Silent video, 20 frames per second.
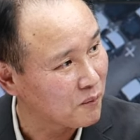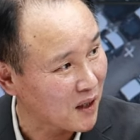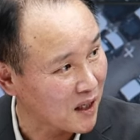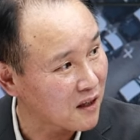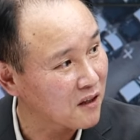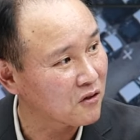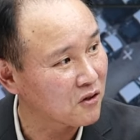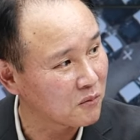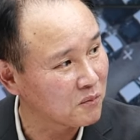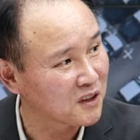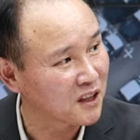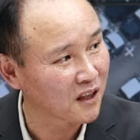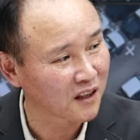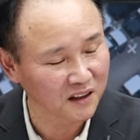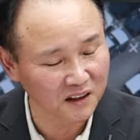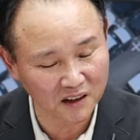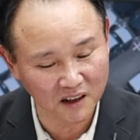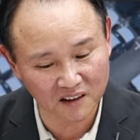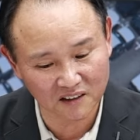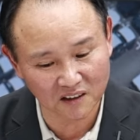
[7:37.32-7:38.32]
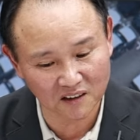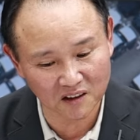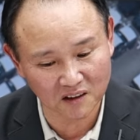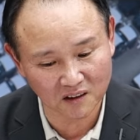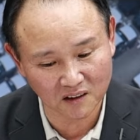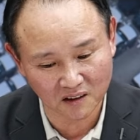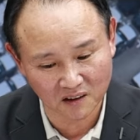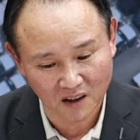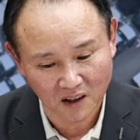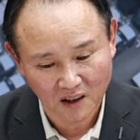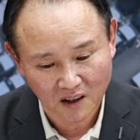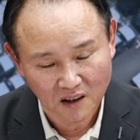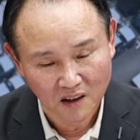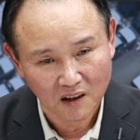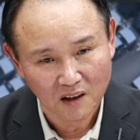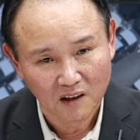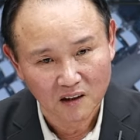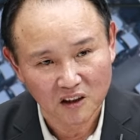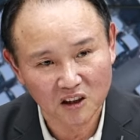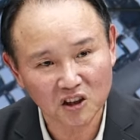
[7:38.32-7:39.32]
반할 겁니다. 이게 사실은
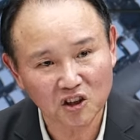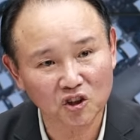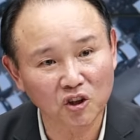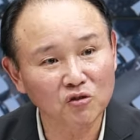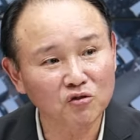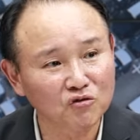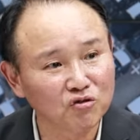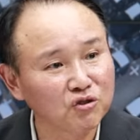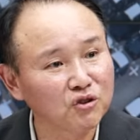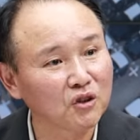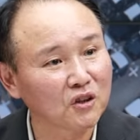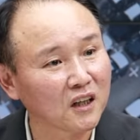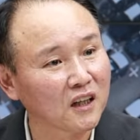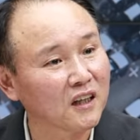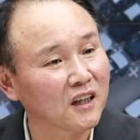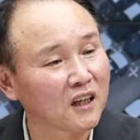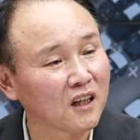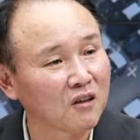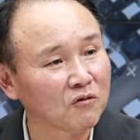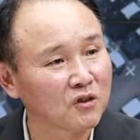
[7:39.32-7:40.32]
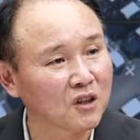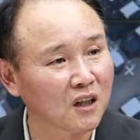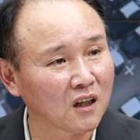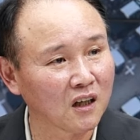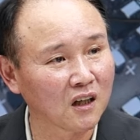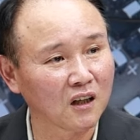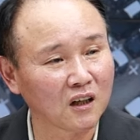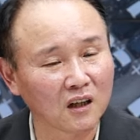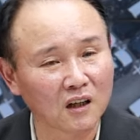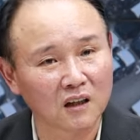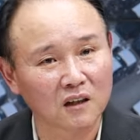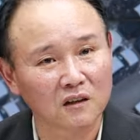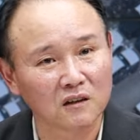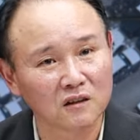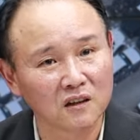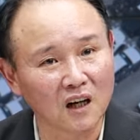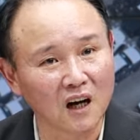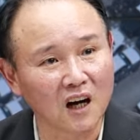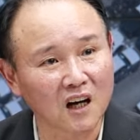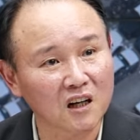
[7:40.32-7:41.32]
2009년에 우리가
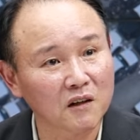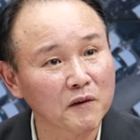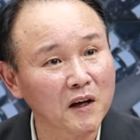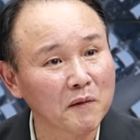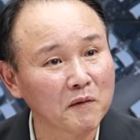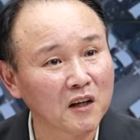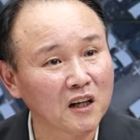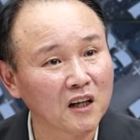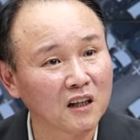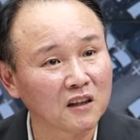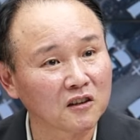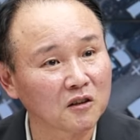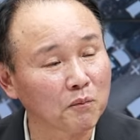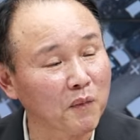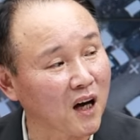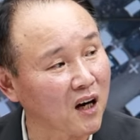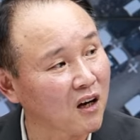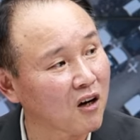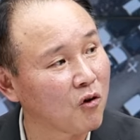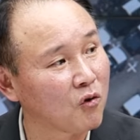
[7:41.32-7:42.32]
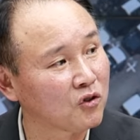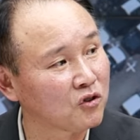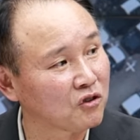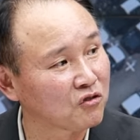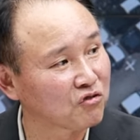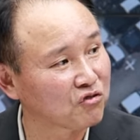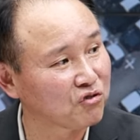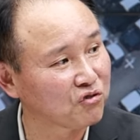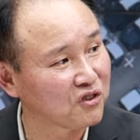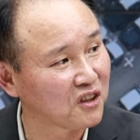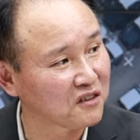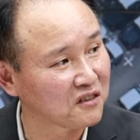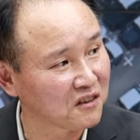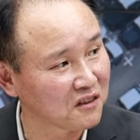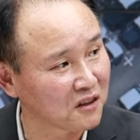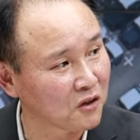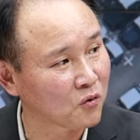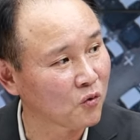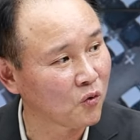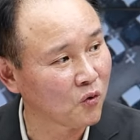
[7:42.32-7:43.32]
그 아랍에미레이트 마라카 원전 수주했을
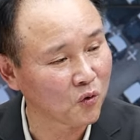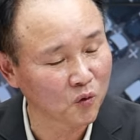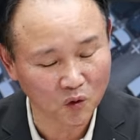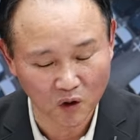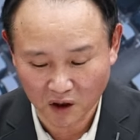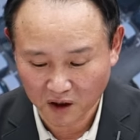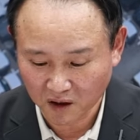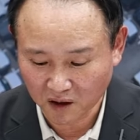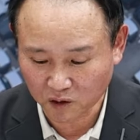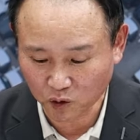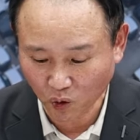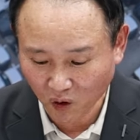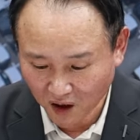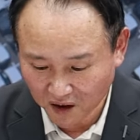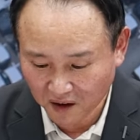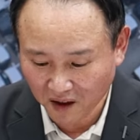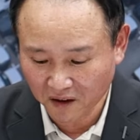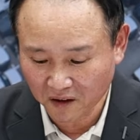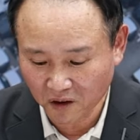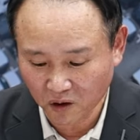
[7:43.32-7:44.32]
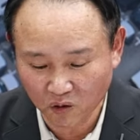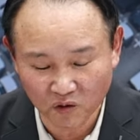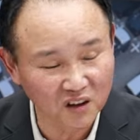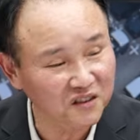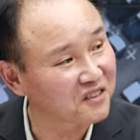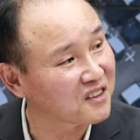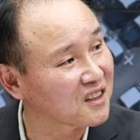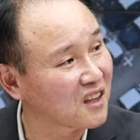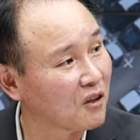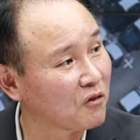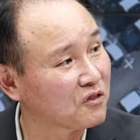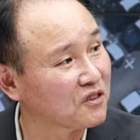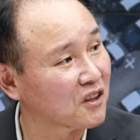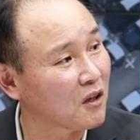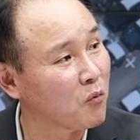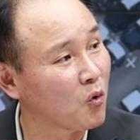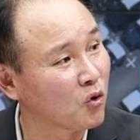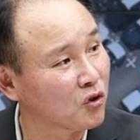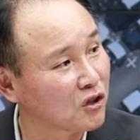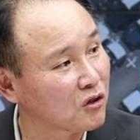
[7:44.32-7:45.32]
때도 네네. 네. 똑같아요. 웨스팅하우스가
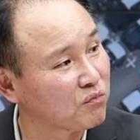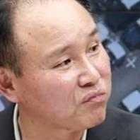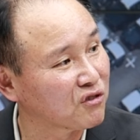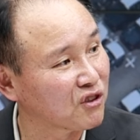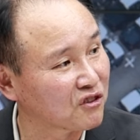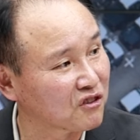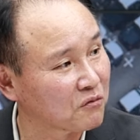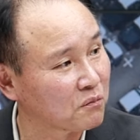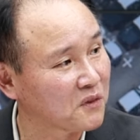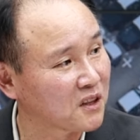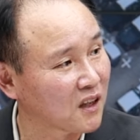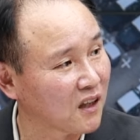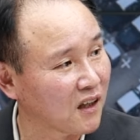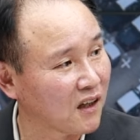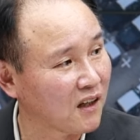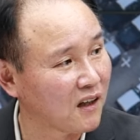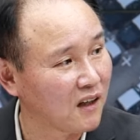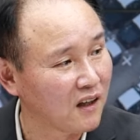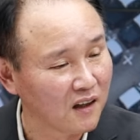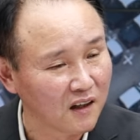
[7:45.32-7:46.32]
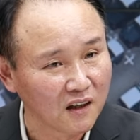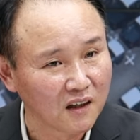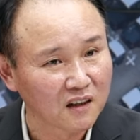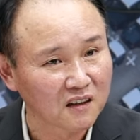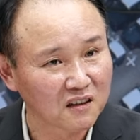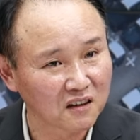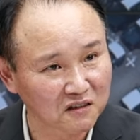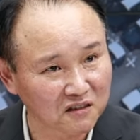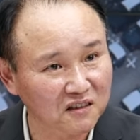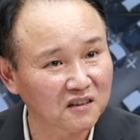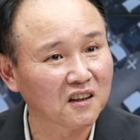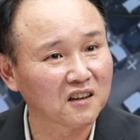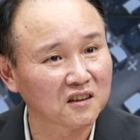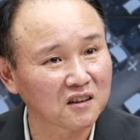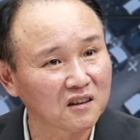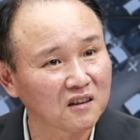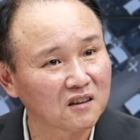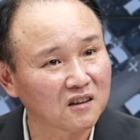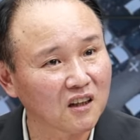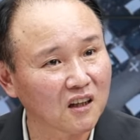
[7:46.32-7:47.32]
목리를 부렸습니다. 네 그래서
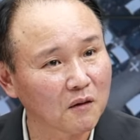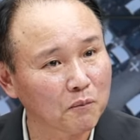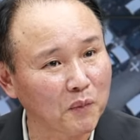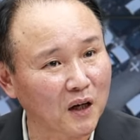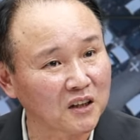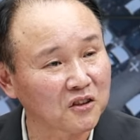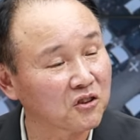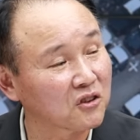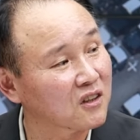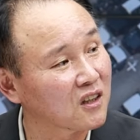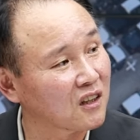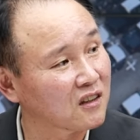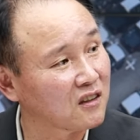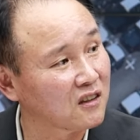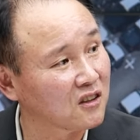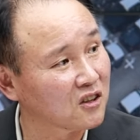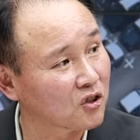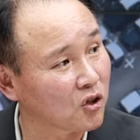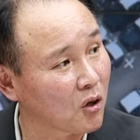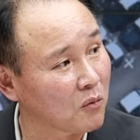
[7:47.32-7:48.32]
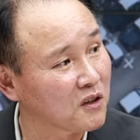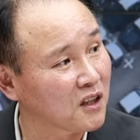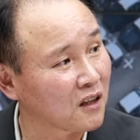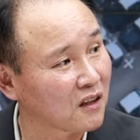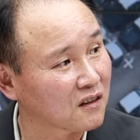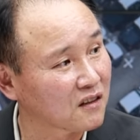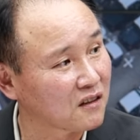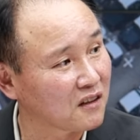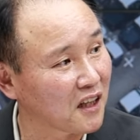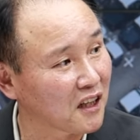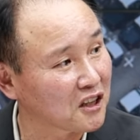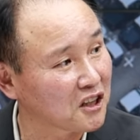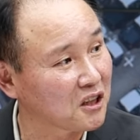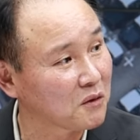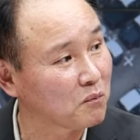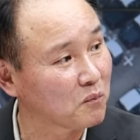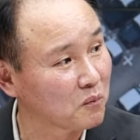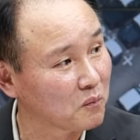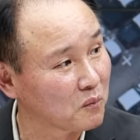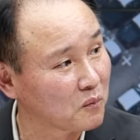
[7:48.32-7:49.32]
사실은 그때 발전기라든지 터빈 같은
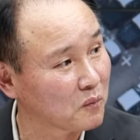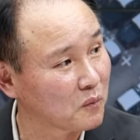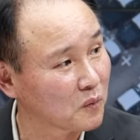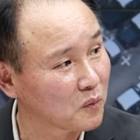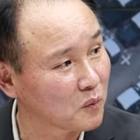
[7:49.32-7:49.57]
핵심